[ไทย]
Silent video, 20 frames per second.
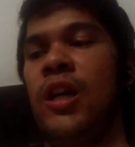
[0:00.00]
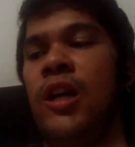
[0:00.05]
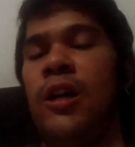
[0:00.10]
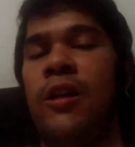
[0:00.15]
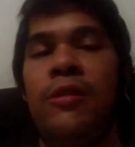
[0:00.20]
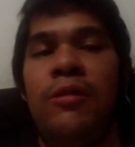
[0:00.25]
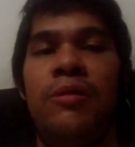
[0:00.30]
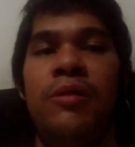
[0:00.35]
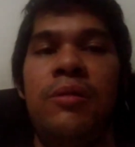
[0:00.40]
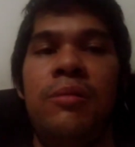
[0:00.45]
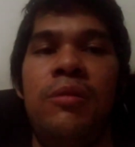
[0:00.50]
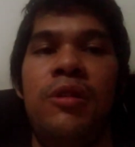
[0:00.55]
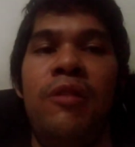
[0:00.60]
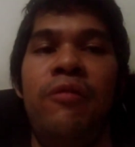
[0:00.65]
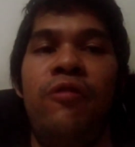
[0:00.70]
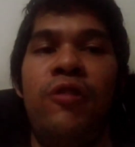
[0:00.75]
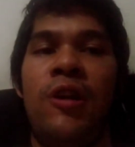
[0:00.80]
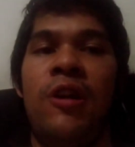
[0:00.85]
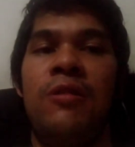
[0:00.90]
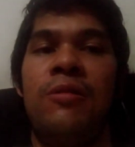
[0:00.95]
and
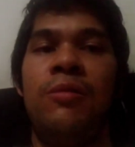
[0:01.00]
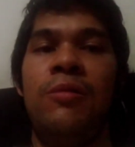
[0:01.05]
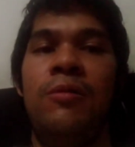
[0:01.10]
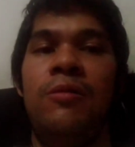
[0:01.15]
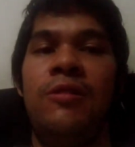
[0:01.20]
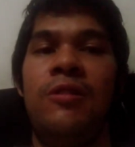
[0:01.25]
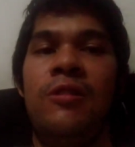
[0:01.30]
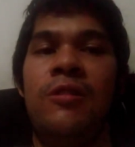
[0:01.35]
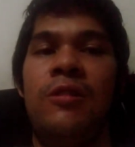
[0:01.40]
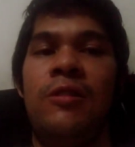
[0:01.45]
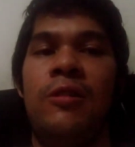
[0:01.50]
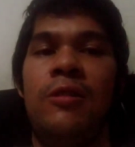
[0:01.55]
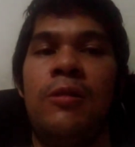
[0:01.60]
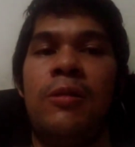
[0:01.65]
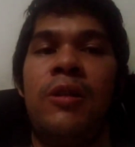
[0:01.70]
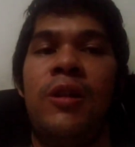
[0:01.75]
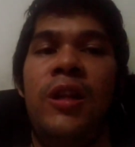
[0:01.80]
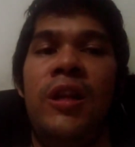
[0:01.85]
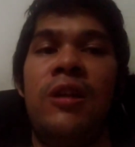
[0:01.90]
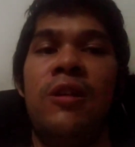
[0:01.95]
don't forget to uh,
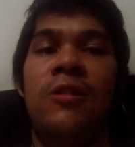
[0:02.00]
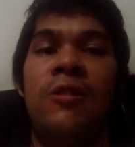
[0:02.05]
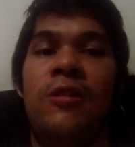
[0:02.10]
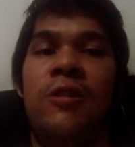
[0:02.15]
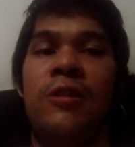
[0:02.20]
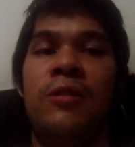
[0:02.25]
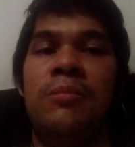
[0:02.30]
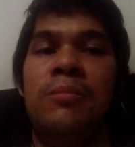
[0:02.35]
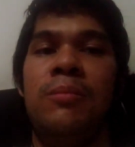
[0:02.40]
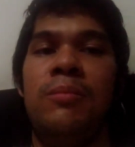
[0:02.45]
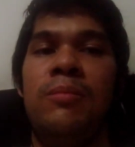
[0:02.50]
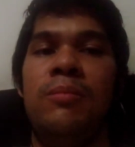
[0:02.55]
click on